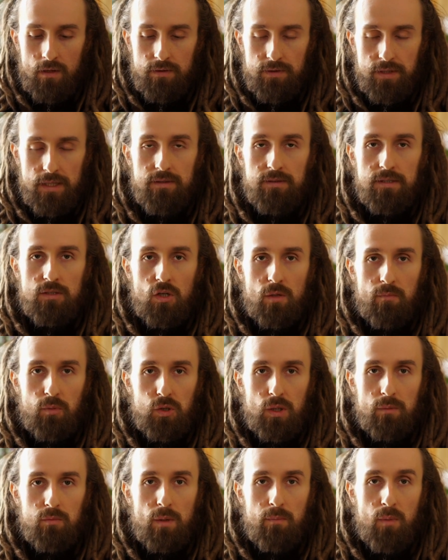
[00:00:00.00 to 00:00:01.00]
ten tytoń
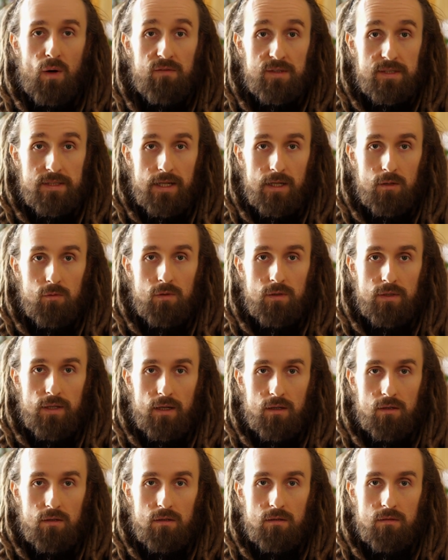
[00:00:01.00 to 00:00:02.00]
podobno powstał
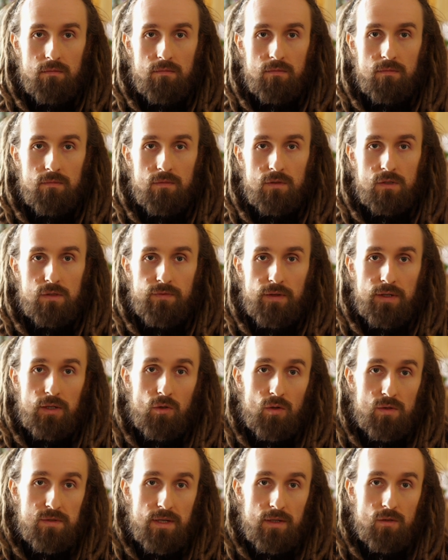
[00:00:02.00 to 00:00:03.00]
jako
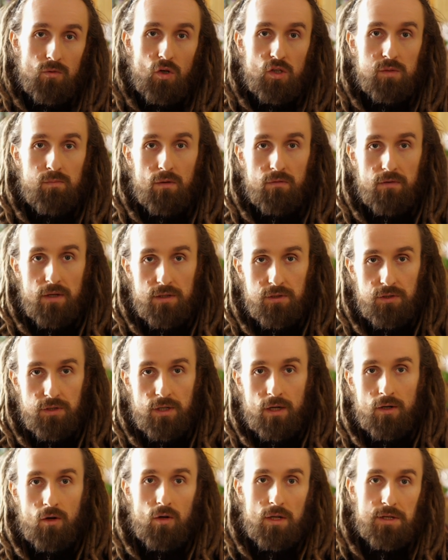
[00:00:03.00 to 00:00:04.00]
swojego rodzaju
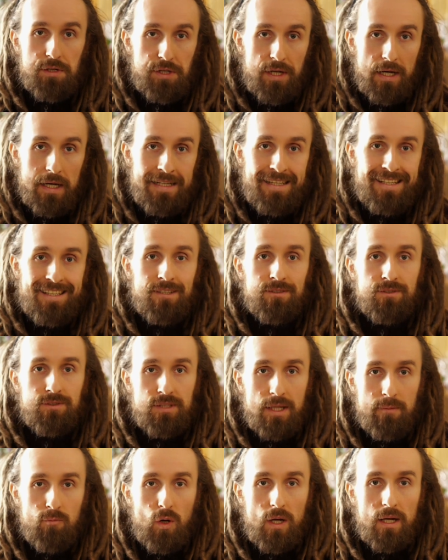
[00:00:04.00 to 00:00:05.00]
odpowiednik, koleżka
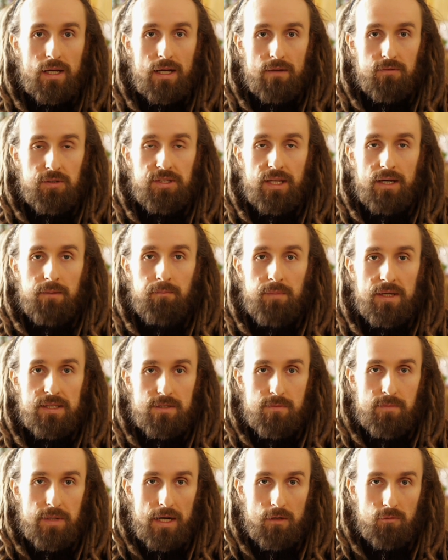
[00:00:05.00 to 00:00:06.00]
Samuela Gavita
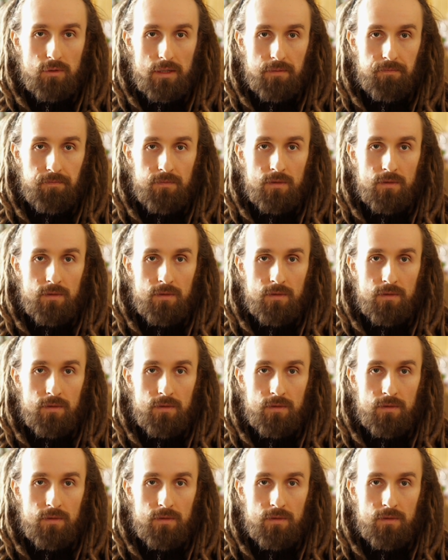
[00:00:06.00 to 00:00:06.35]
Best Browna.